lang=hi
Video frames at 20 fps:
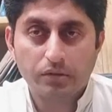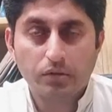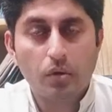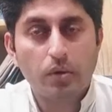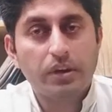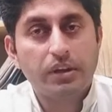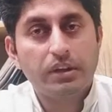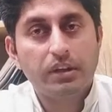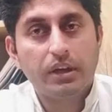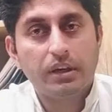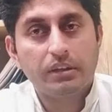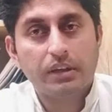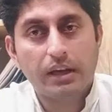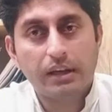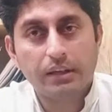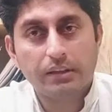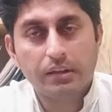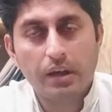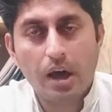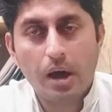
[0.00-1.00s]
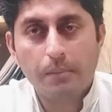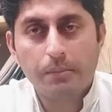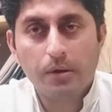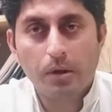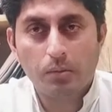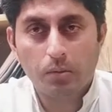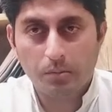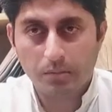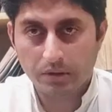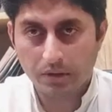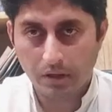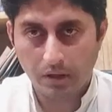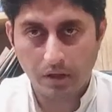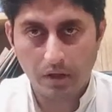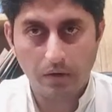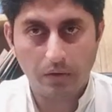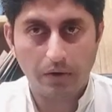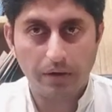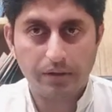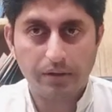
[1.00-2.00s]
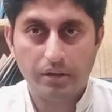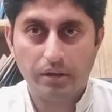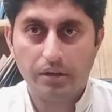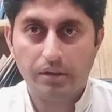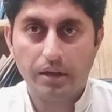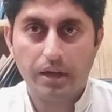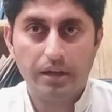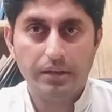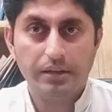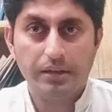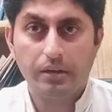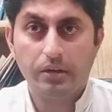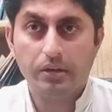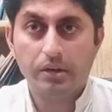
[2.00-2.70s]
तोहन अदालत आपने अमूमन देखा होगा जी कि अदालत ने